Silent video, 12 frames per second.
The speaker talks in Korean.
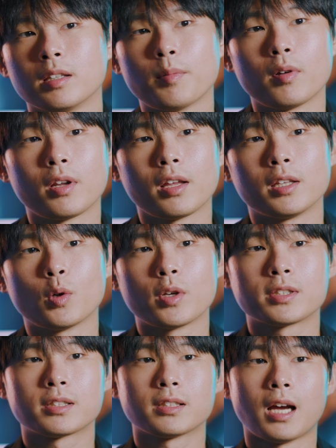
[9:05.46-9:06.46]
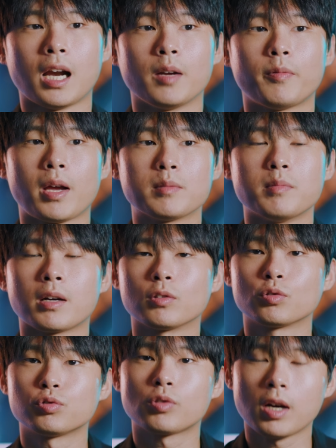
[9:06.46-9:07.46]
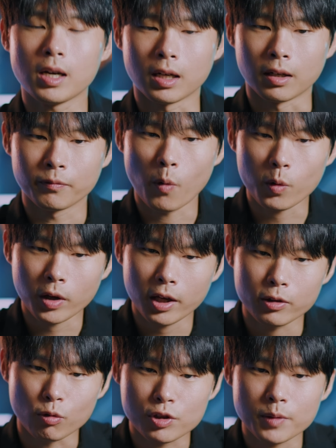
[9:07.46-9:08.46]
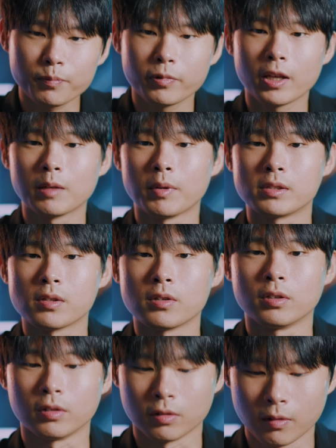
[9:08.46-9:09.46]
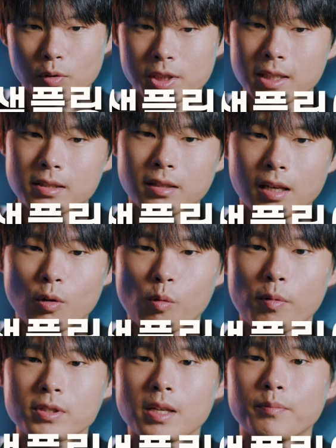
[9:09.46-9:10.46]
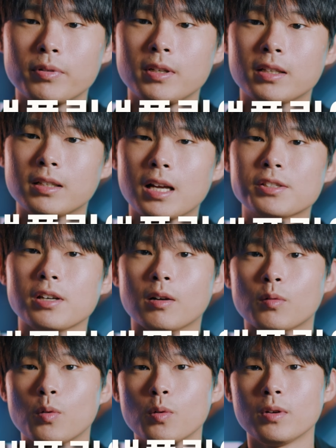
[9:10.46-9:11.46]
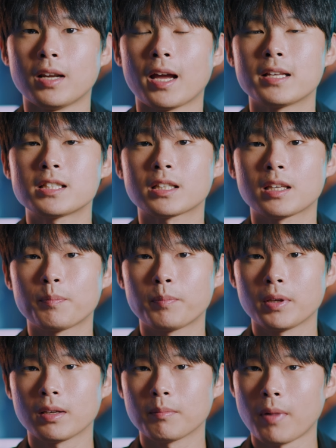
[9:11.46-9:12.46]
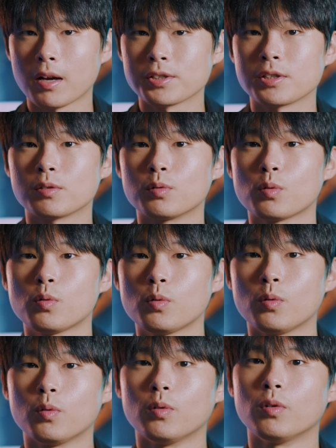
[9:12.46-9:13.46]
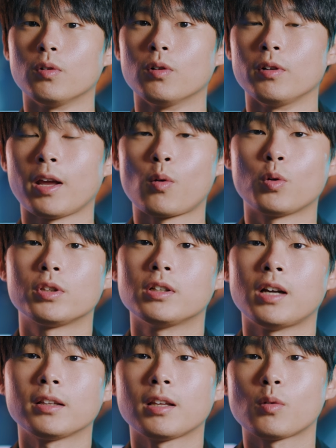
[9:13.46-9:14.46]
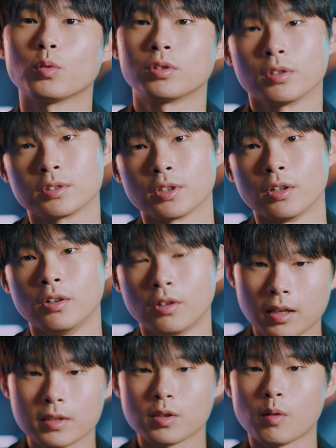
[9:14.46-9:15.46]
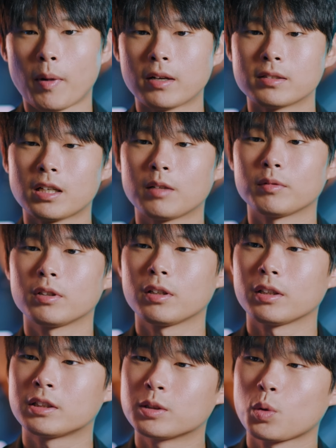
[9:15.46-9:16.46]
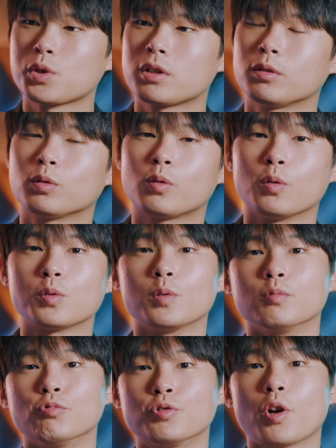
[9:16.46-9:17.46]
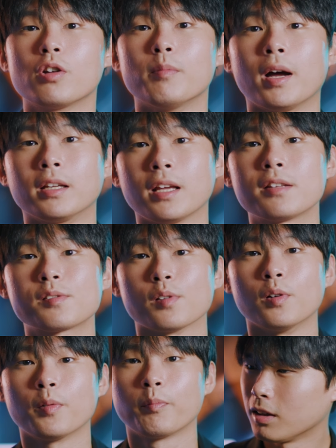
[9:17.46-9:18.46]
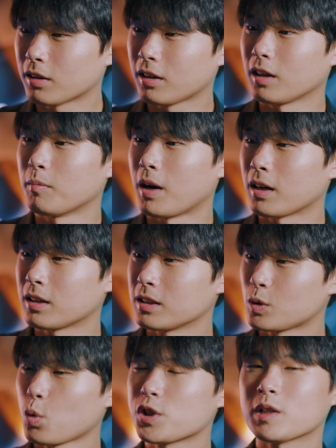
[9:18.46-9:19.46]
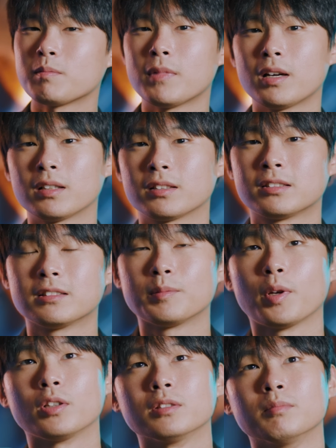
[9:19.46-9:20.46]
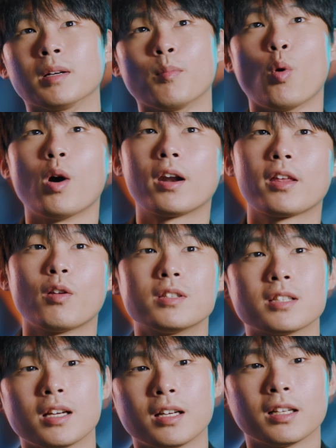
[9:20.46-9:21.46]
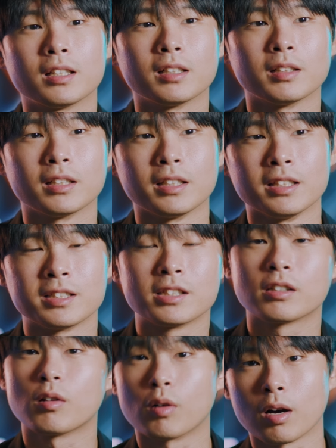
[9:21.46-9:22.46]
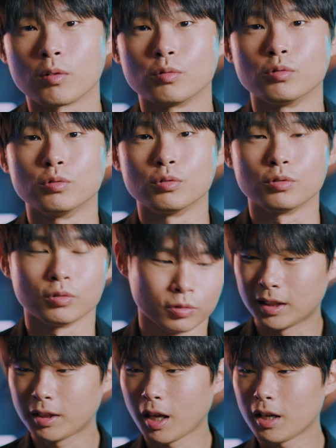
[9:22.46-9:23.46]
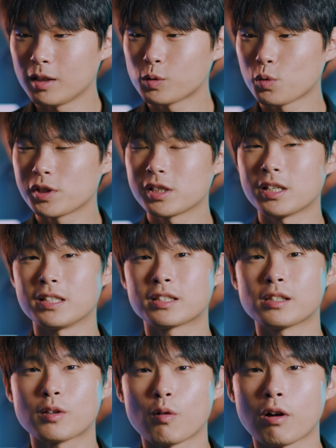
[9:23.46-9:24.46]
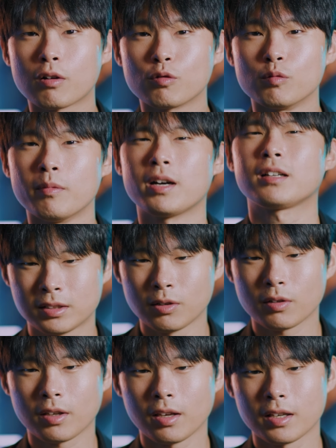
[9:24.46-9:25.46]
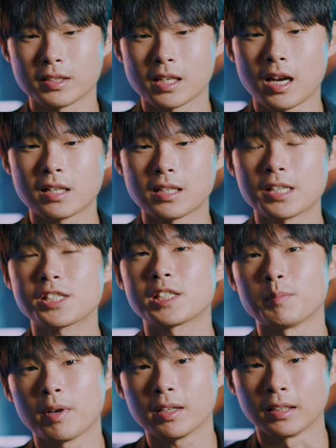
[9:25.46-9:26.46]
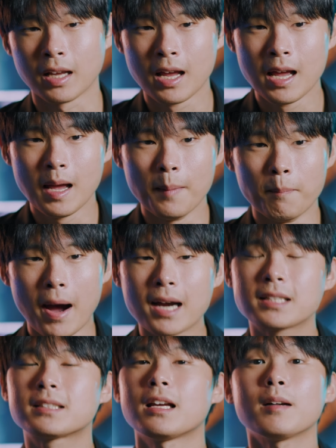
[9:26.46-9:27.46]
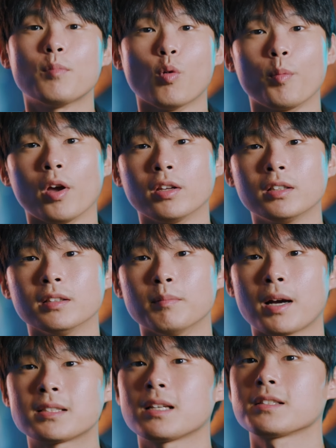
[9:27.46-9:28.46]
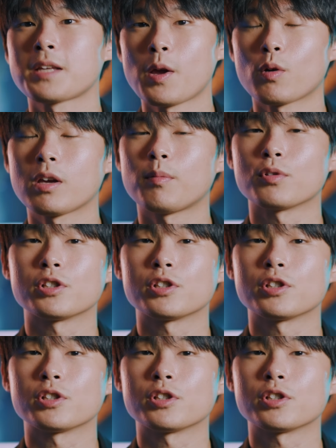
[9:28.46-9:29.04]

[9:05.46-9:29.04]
이번에 EOS R5 Mark i i 가 4K 60프레임에서 뭐 6K 오버 샘플링을 하지 않고 라인 스키핑 방식으로 어, 레코딩을 한다고 들었어요. 그래서 많은 사람들이 그 소식을 듣고 좀 우려를 많이 했죠. 이렇게 막 소식만 들으면은 막모아레 현상이 있을 것 같고 디테일 손실이 있을 것 같고 막 그렇게 생각을 하시지만 막상 보면은 막상 사용해